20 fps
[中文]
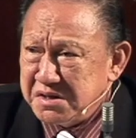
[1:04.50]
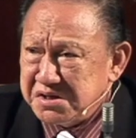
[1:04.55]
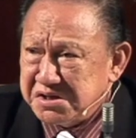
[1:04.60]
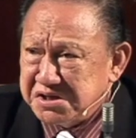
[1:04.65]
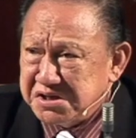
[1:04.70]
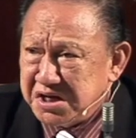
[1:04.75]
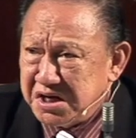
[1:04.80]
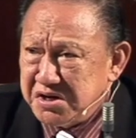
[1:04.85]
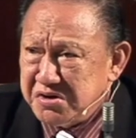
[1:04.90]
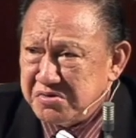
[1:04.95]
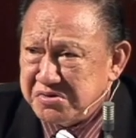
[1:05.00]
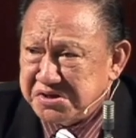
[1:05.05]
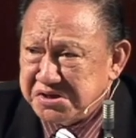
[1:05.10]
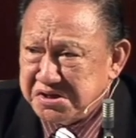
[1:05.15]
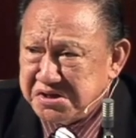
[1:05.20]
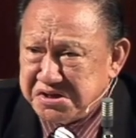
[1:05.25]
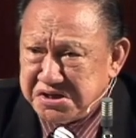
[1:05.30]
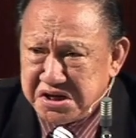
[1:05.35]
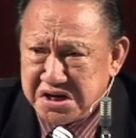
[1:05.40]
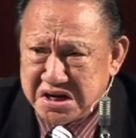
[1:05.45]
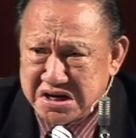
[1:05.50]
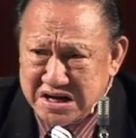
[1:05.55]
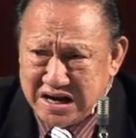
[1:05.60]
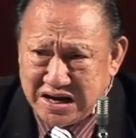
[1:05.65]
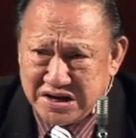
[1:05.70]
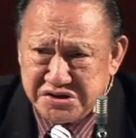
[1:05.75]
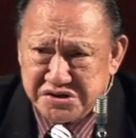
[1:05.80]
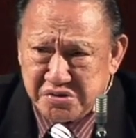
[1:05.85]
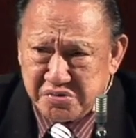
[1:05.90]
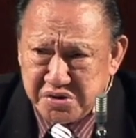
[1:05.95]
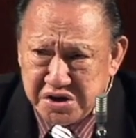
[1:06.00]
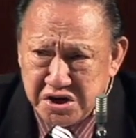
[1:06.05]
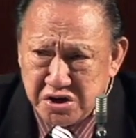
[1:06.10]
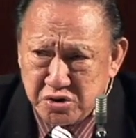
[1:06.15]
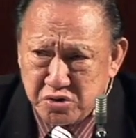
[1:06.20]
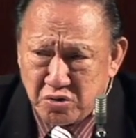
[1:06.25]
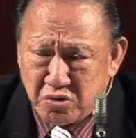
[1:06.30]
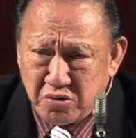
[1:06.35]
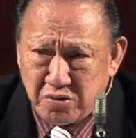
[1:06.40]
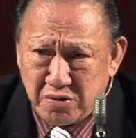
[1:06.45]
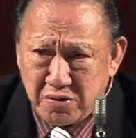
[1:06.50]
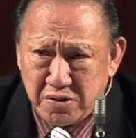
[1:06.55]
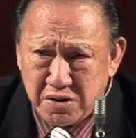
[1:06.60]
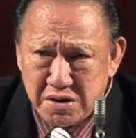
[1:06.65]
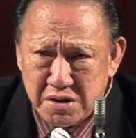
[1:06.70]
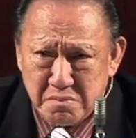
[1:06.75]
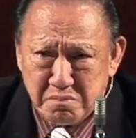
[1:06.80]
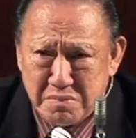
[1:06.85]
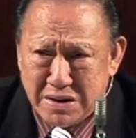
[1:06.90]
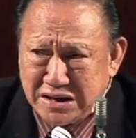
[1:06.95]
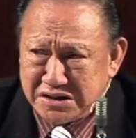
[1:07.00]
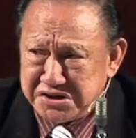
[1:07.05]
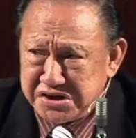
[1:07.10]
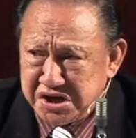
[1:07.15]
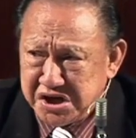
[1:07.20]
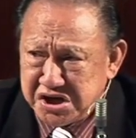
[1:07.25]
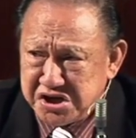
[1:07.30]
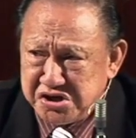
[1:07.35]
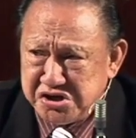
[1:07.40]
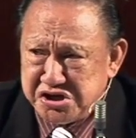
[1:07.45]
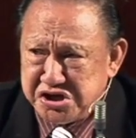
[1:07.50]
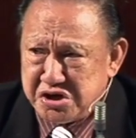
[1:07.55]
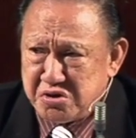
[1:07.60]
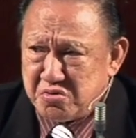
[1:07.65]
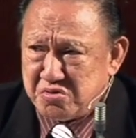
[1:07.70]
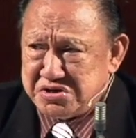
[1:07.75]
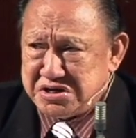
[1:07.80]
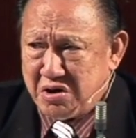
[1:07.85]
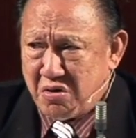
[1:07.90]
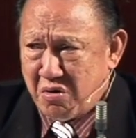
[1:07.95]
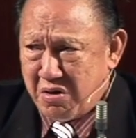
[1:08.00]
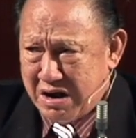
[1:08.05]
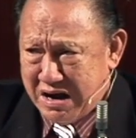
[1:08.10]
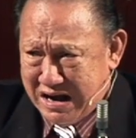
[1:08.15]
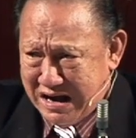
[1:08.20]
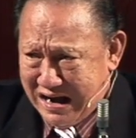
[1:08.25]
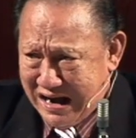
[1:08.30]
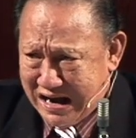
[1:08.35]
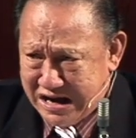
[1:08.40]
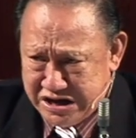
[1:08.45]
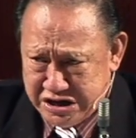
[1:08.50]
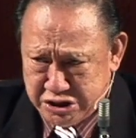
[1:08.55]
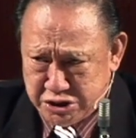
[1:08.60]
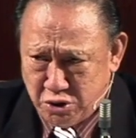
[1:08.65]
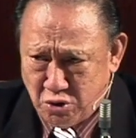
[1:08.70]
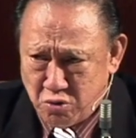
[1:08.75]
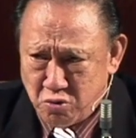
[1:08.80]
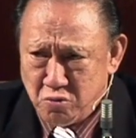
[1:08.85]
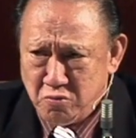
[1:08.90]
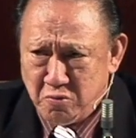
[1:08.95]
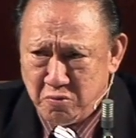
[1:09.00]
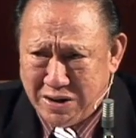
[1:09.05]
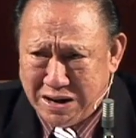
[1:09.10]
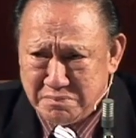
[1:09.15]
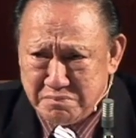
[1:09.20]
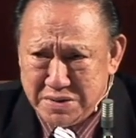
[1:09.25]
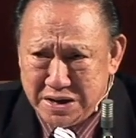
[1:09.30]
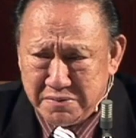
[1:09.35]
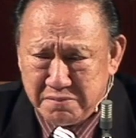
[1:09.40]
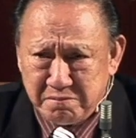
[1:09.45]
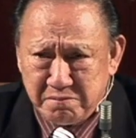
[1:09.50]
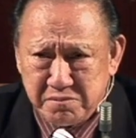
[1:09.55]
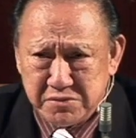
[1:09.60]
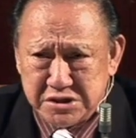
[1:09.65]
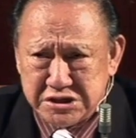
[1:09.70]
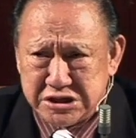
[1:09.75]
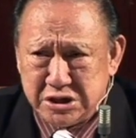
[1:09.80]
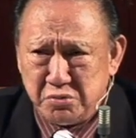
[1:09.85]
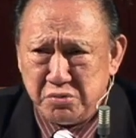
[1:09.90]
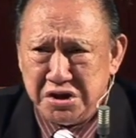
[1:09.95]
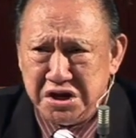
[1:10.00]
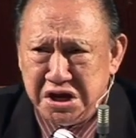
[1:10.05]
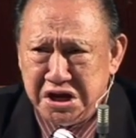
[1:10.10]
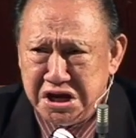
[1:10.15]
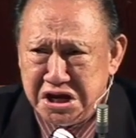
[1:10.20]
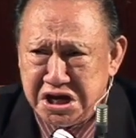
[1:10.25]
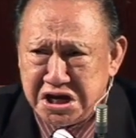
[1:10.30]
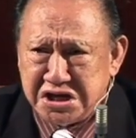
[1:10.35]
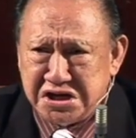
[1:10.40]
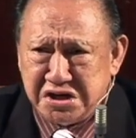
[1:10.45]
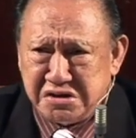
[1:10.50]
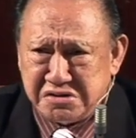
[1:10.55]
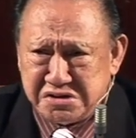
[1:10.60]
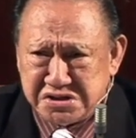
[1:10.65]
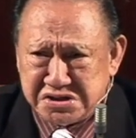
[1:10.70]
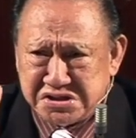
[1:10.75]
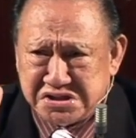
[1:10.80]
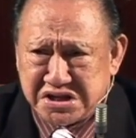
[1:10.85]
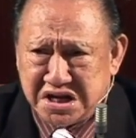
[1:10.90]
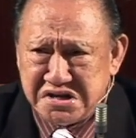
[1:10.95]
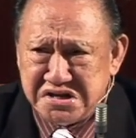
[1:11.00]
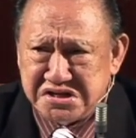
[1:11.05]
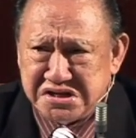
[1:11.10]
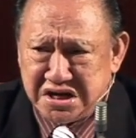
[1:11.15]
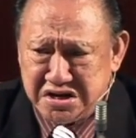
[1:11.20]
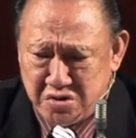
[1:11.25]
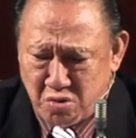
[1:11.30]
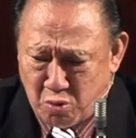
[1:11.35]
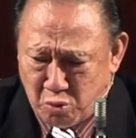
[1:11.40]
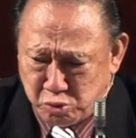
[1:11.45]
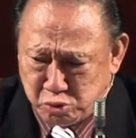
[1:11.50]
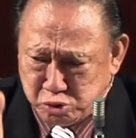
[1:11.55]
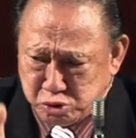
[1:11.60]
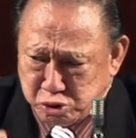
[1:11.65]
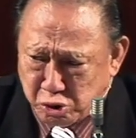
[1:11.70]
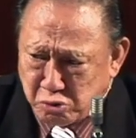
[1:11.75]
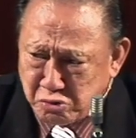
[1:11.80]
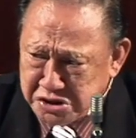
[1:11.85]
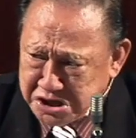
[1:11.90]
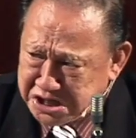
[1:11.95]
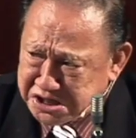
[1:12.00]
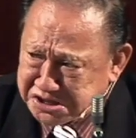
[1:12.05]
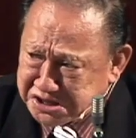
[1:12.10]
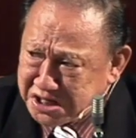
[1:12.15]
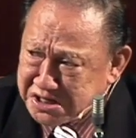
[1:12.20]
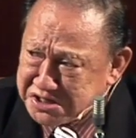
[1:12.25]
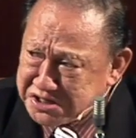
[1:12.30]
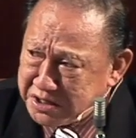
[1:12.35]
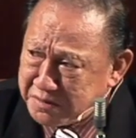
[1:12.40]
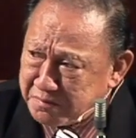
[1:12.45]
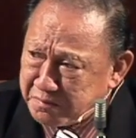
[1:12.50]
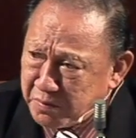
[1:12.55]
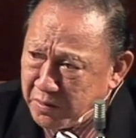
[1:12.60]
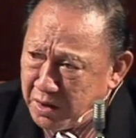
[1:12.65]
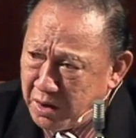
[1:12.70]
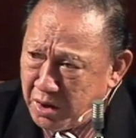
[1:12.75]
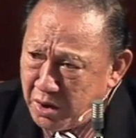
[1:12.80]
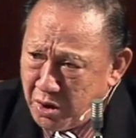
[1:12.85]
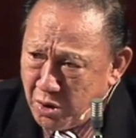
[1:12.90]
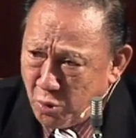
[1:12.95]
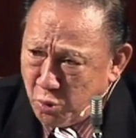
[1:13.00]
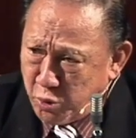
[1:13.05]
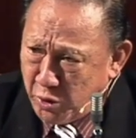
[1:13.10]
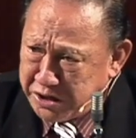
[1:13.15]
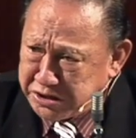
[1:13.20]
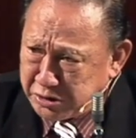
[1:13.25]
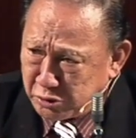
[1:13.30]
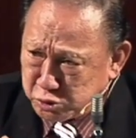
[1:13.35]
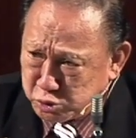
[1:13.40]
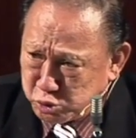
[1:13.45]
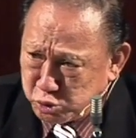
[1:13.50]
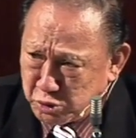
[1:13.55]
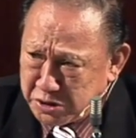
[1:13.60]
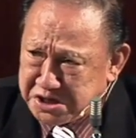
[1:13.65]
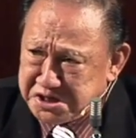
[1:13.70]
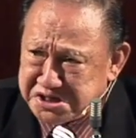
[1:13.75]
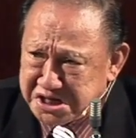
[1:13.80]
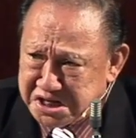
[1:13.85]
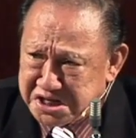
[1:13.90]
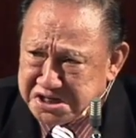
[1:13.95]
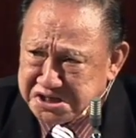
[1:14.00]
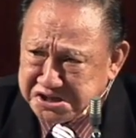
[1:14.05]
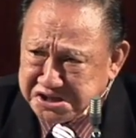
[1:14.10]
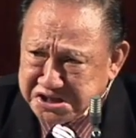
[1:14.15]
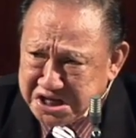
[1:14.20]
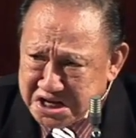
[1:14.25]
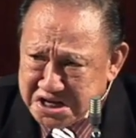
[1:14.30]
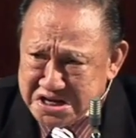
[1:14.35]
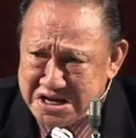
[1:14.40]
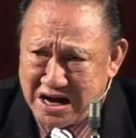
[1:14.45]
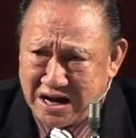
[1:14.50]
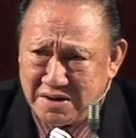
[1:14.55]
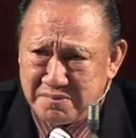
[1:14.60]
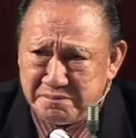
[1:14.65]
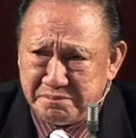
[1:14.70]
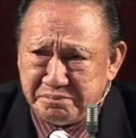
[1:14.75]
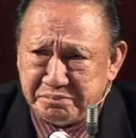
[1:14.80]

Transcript: 十六世纪的改教运动，把整个基督教改头换面，成为一个真正的忠于圣经、回到纯正信仰